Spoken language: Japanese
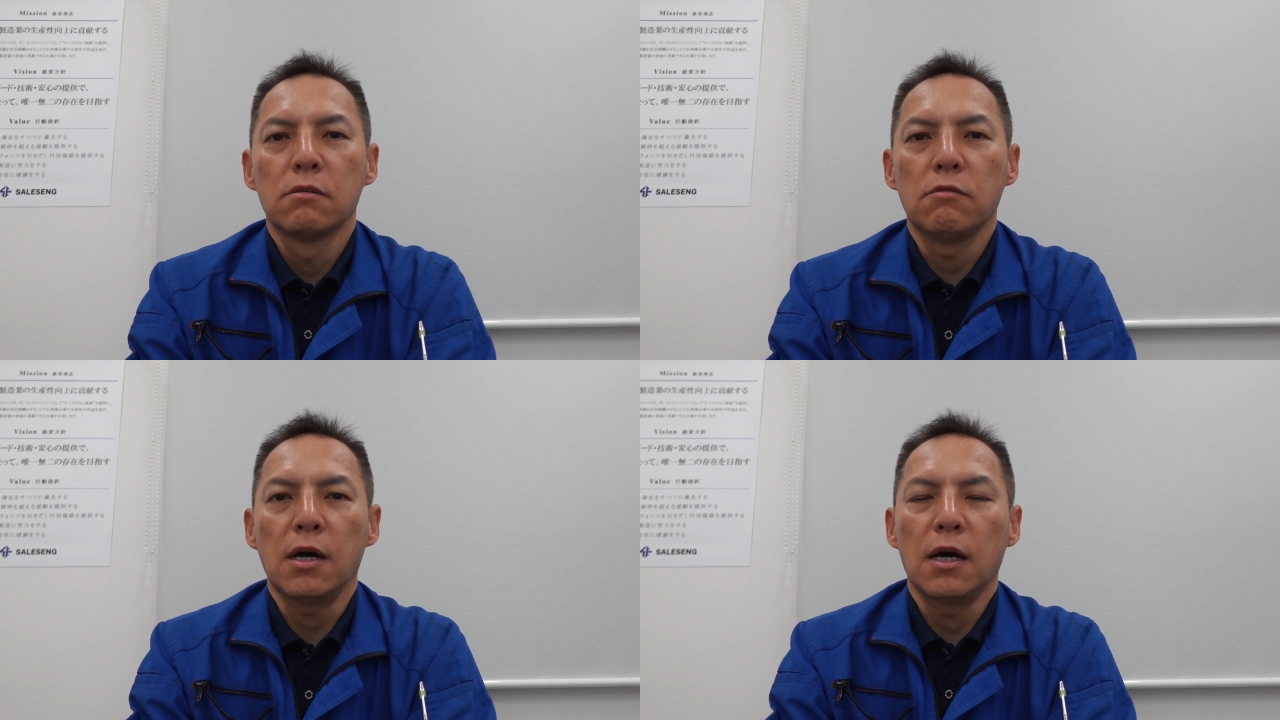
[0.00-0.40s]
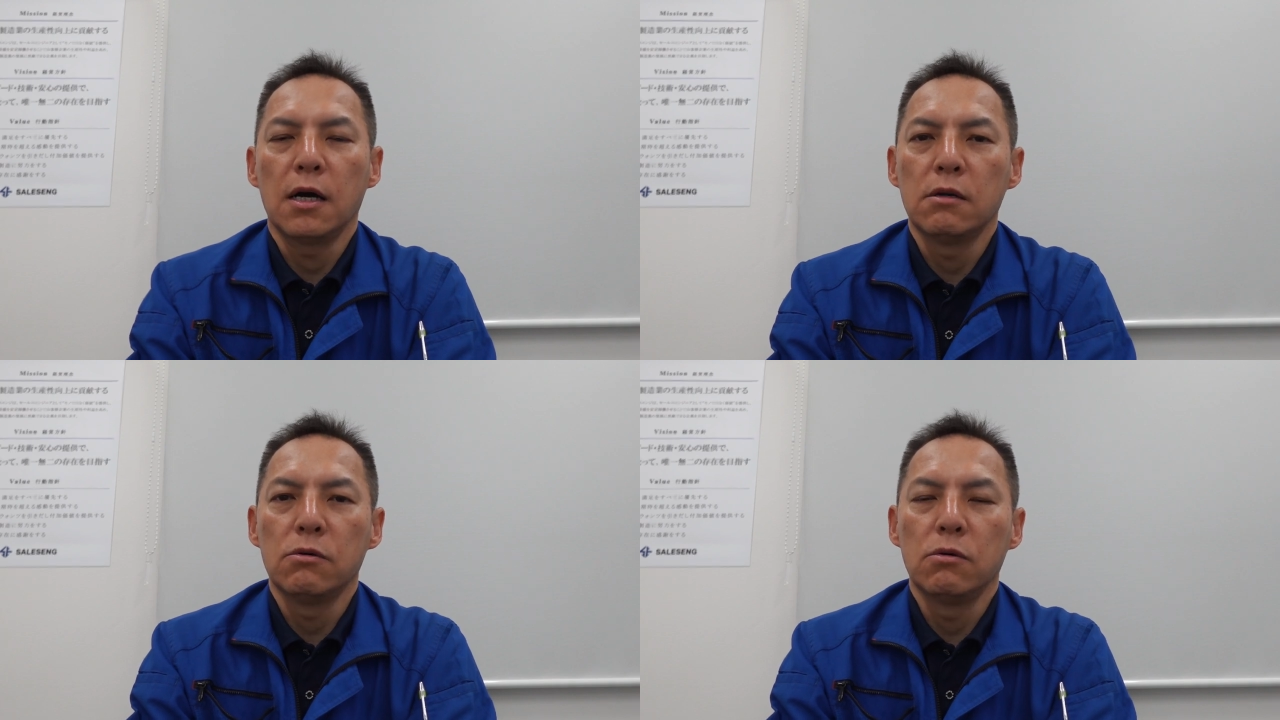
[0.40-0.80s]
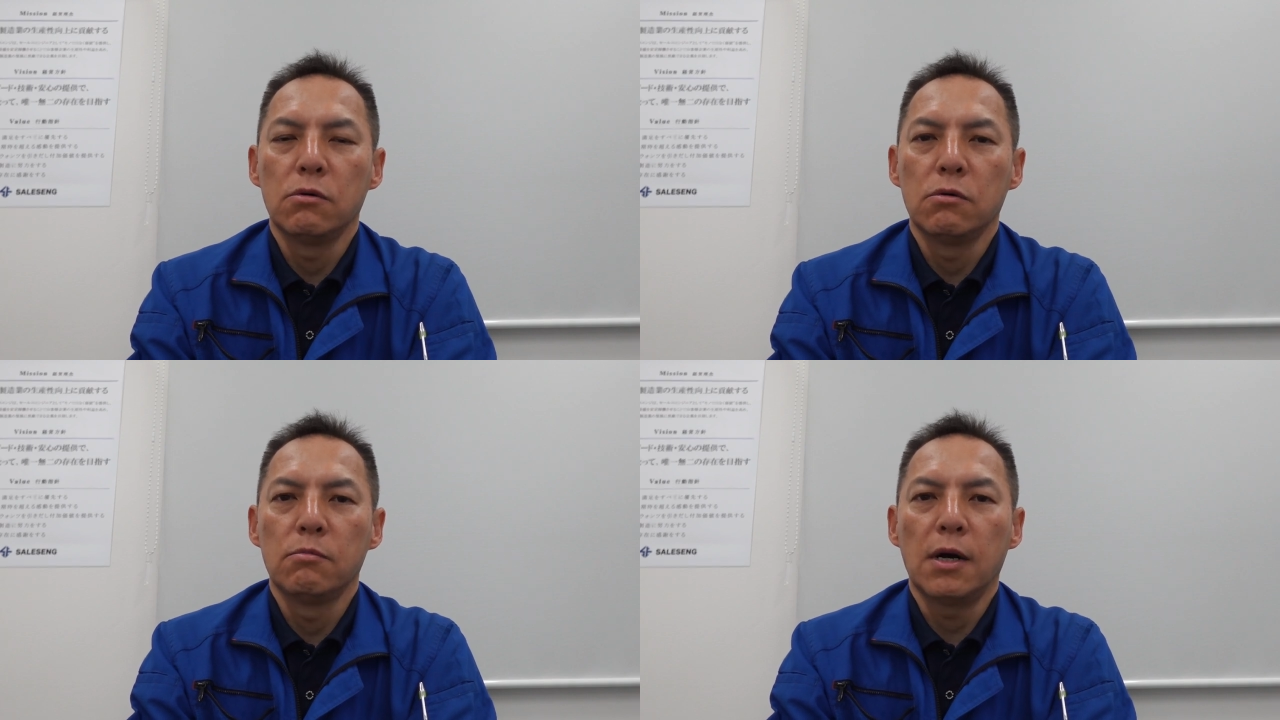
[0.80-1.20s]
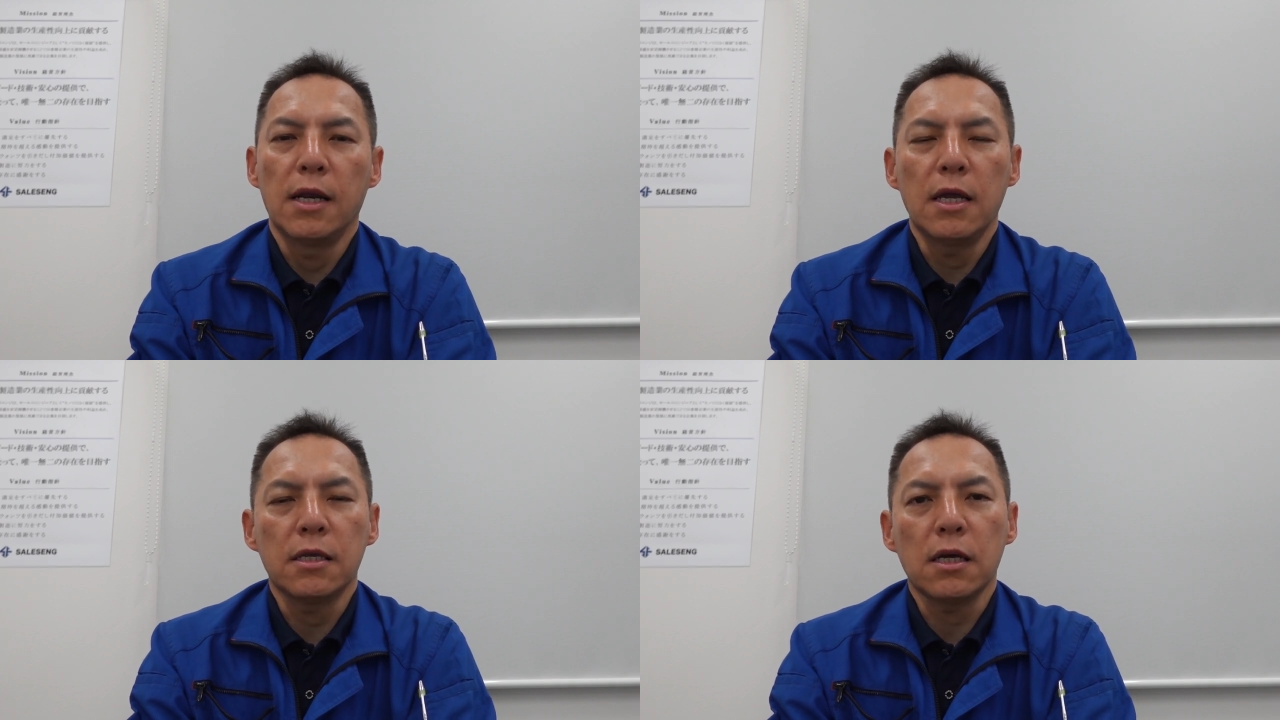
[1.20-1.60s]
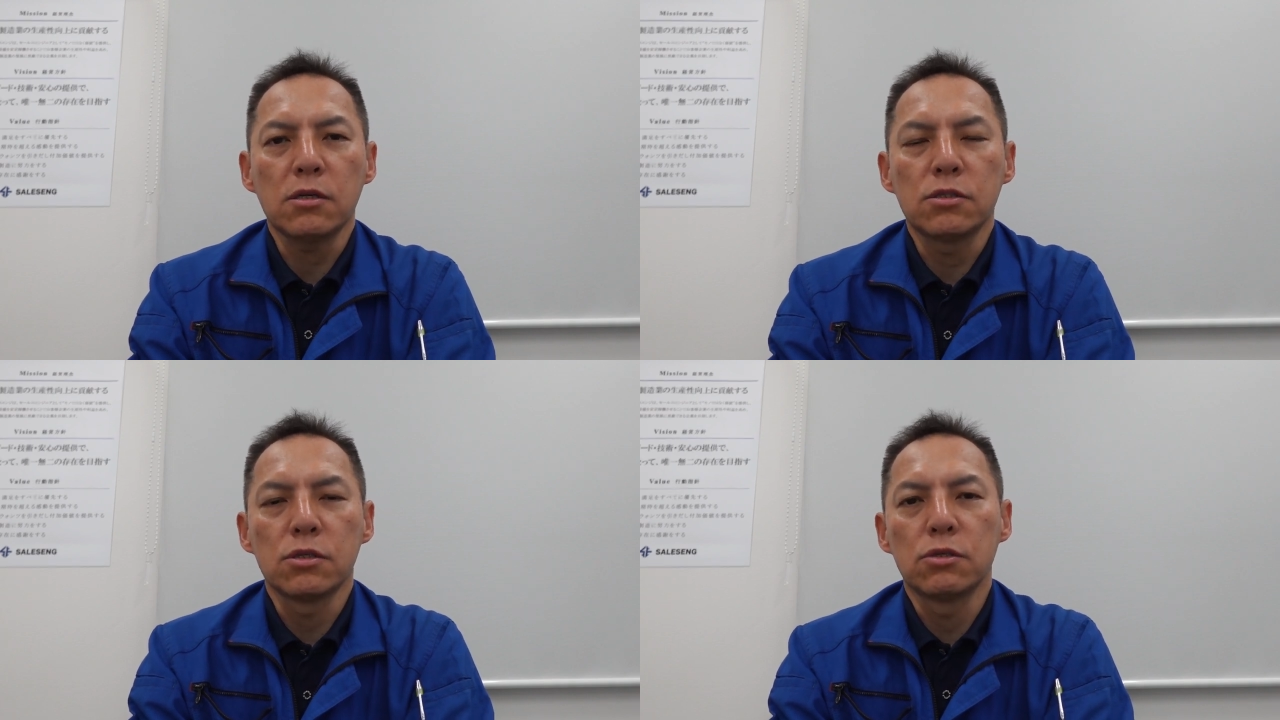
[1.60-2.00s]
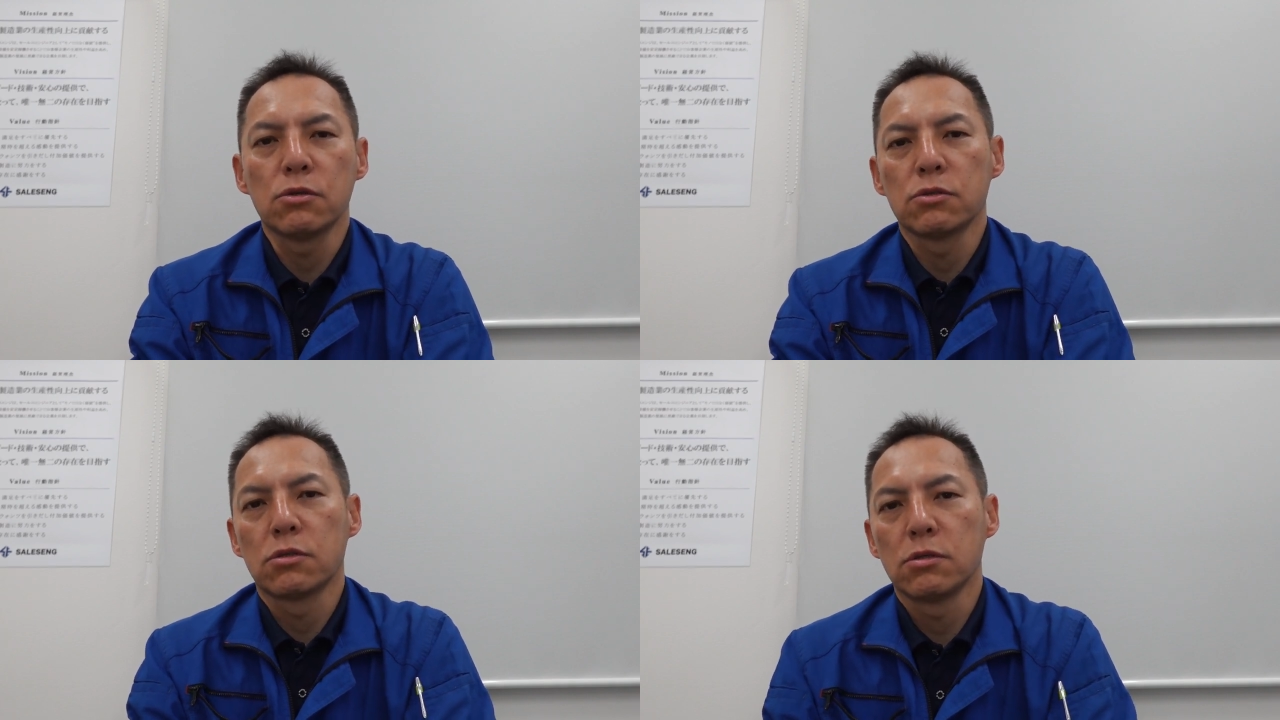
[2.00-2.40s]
はあのまあ、冷却水と